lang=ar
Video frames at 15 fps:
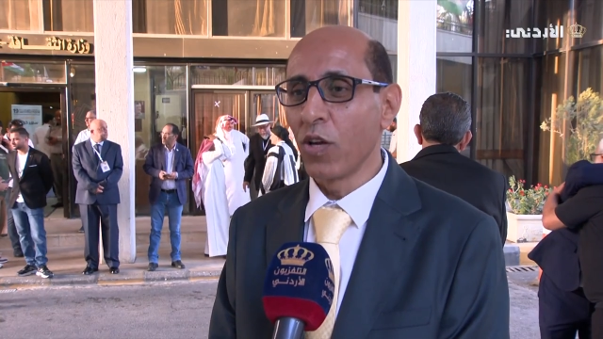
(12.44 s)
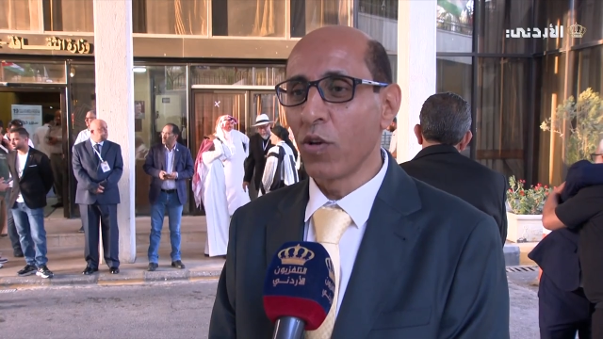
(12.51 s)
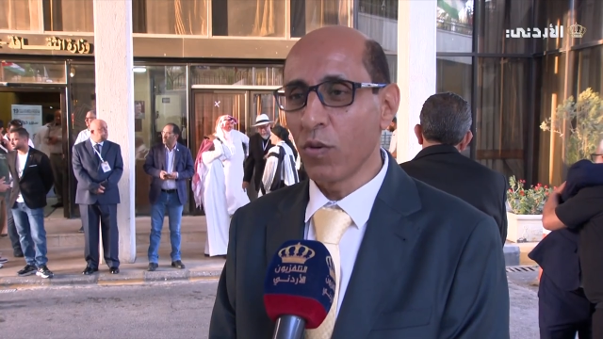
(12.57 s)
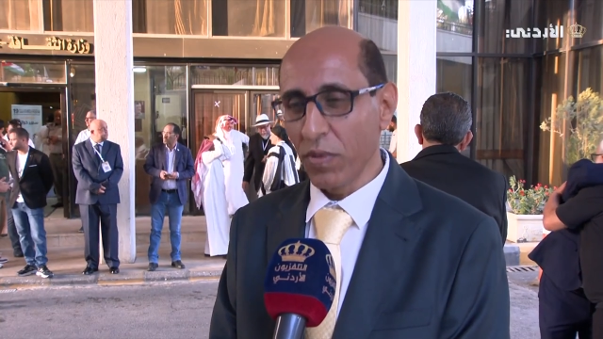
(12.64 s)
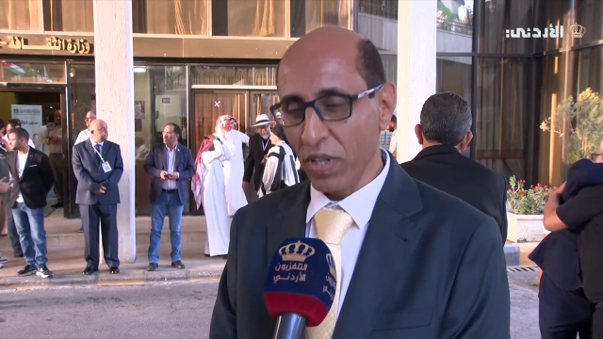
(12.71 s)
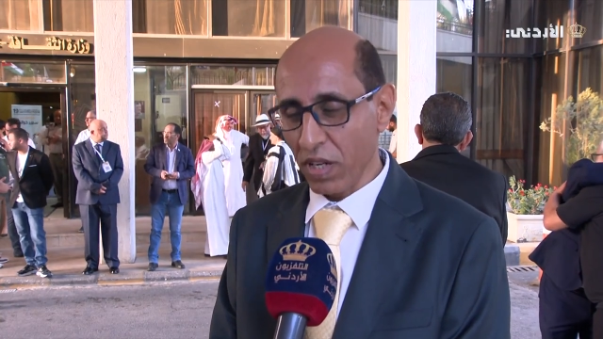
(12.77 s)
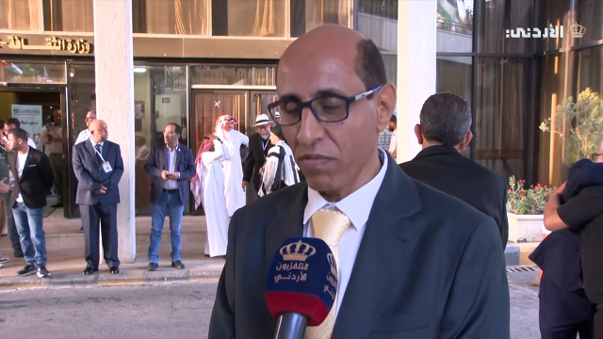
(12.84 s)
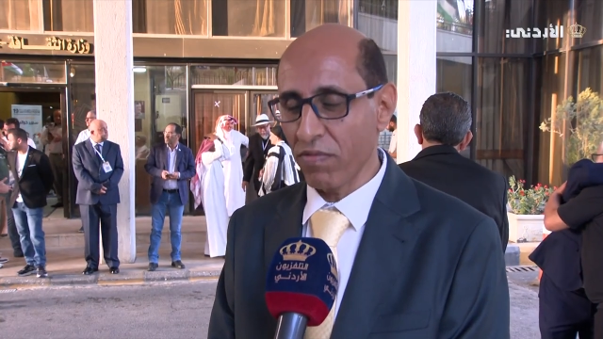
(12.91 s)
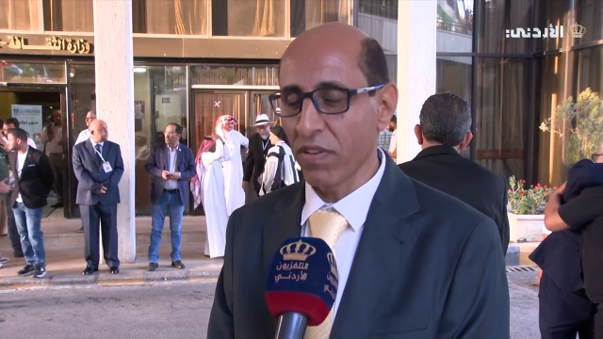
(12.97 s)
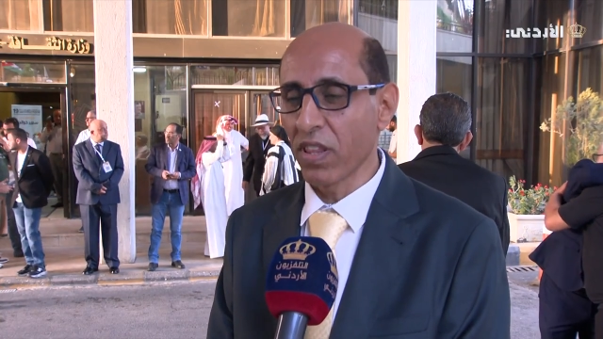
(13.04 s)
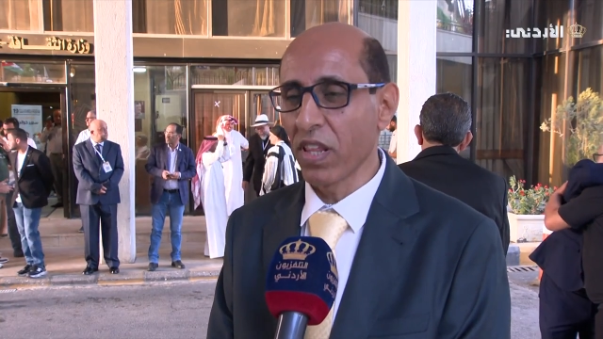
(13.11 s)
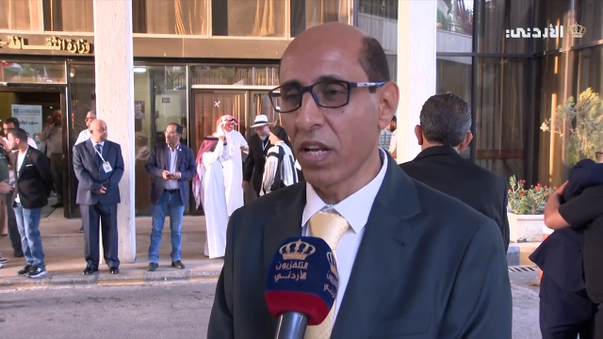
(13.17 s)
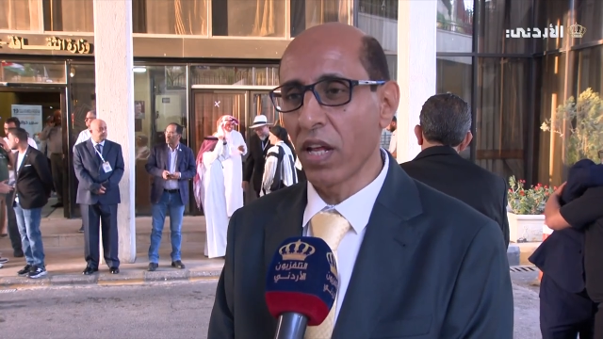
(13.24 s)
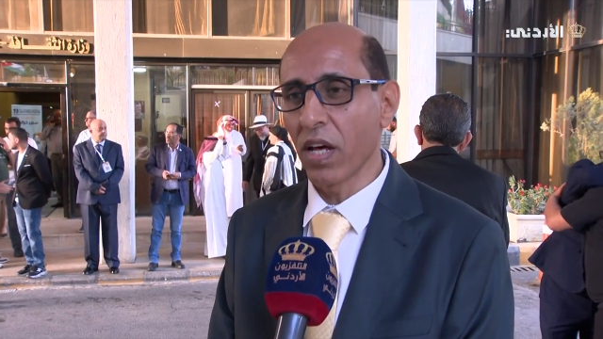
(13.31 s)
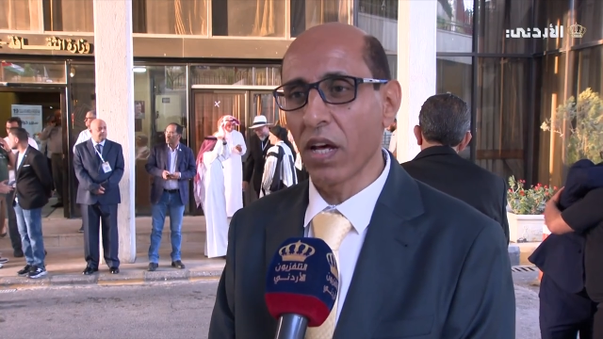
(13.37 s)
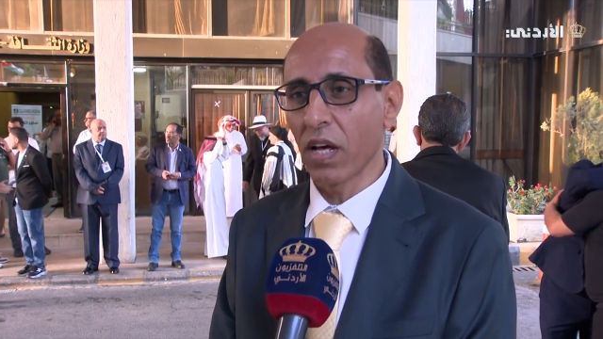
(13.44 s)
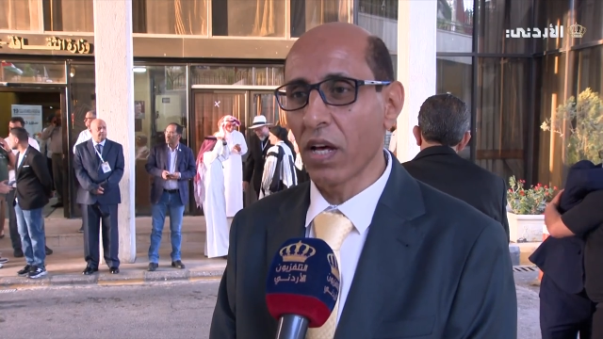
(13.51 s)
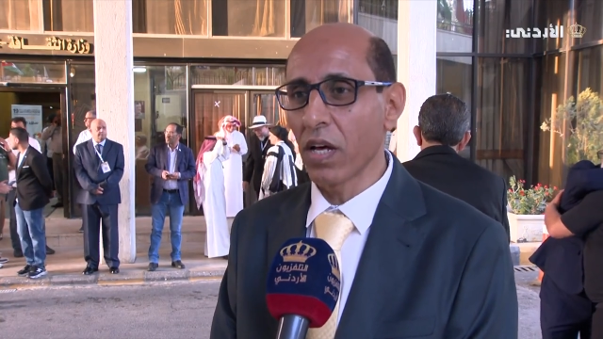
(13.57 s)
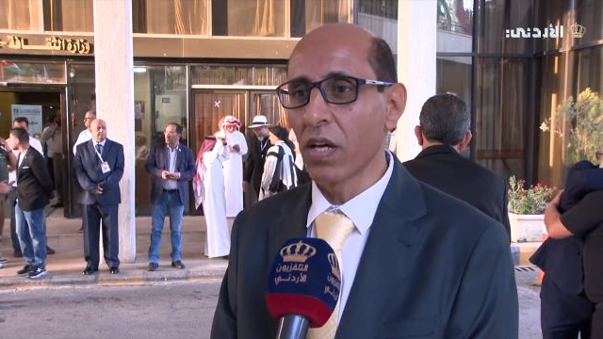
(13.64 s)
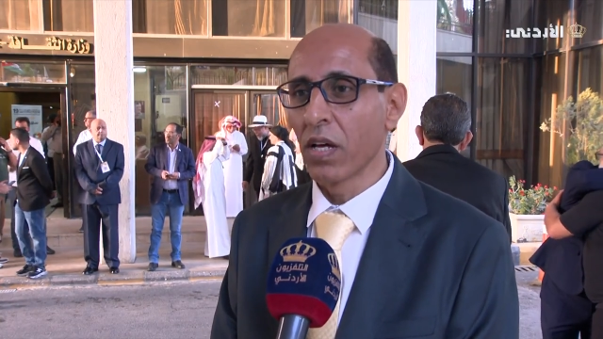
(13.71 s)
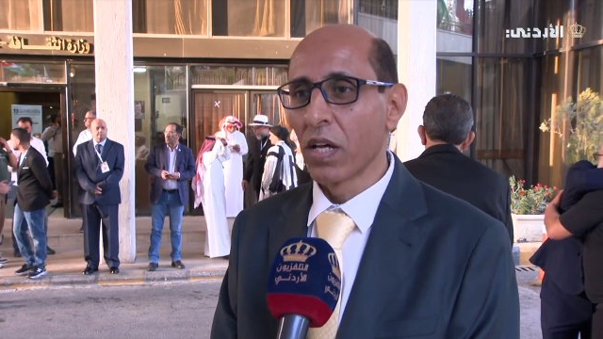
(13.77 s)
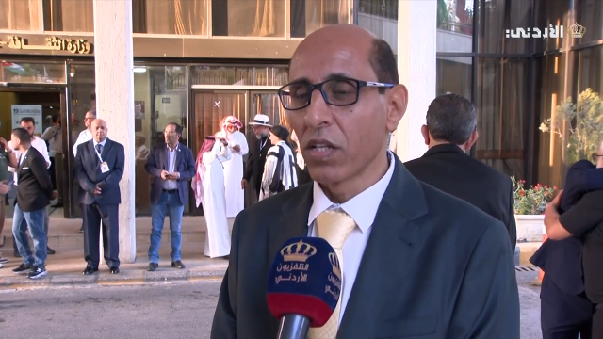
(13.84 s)
اليوبيل الفضي
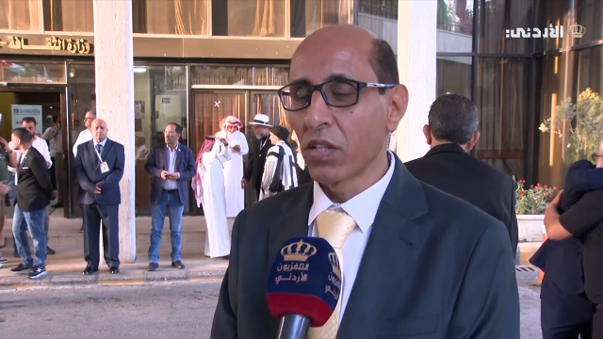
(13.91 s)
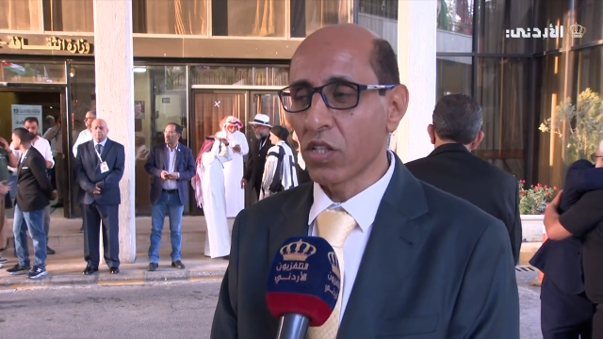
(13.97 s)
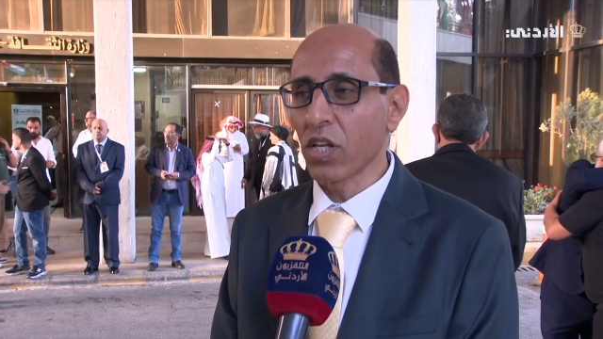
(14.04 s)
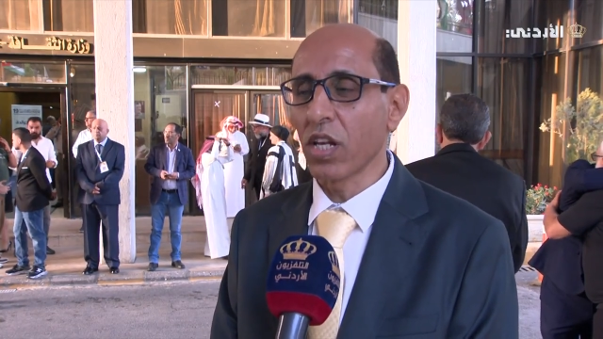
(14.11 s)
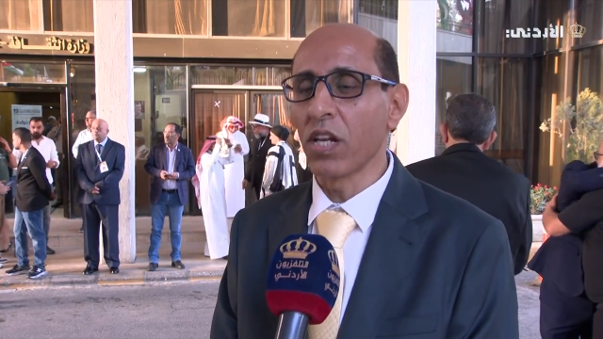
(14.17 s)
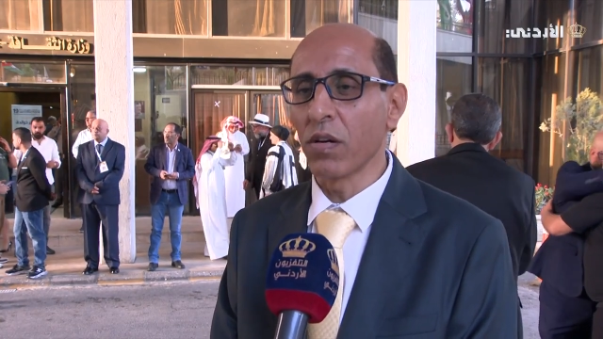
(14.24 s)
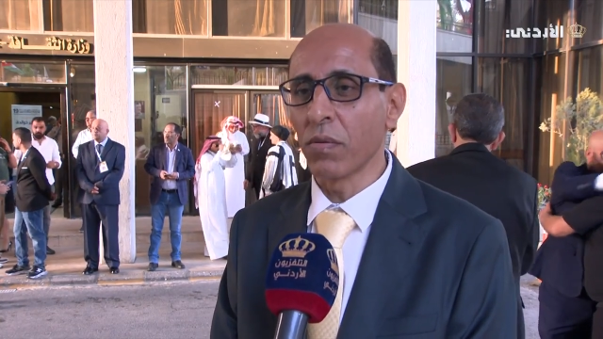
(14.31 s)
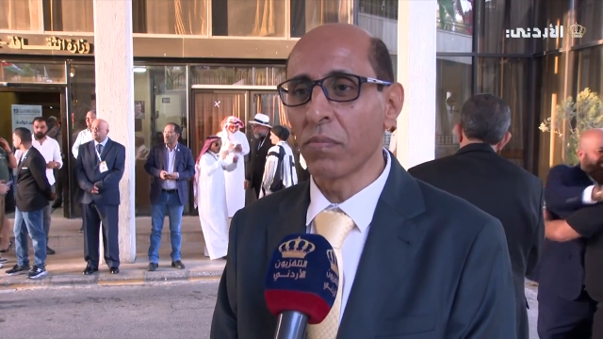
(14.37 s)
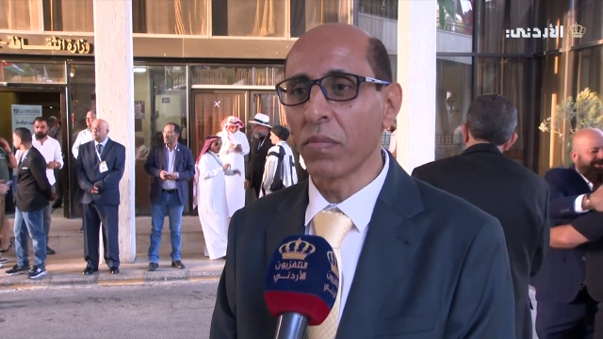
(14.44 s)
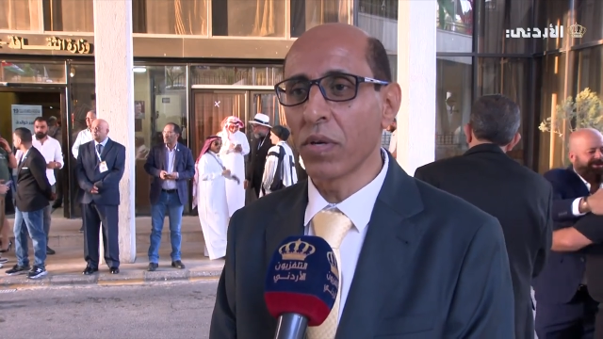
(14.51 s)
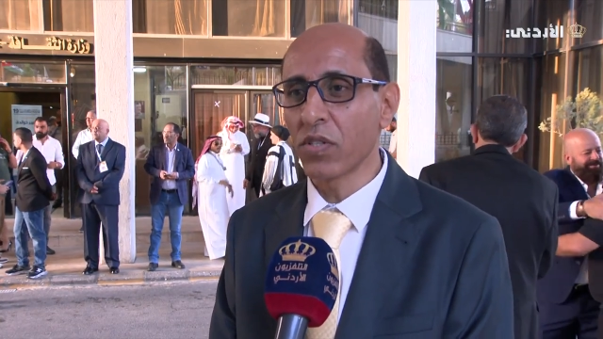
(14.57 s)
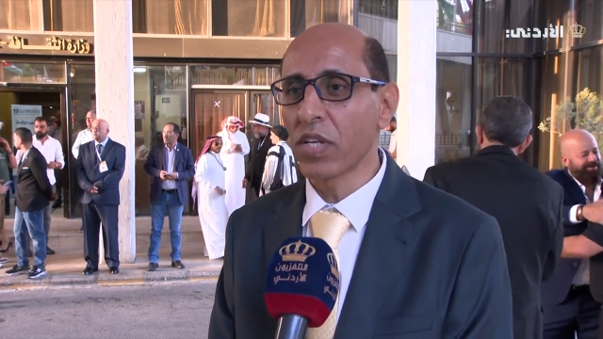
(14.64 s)
لتسلم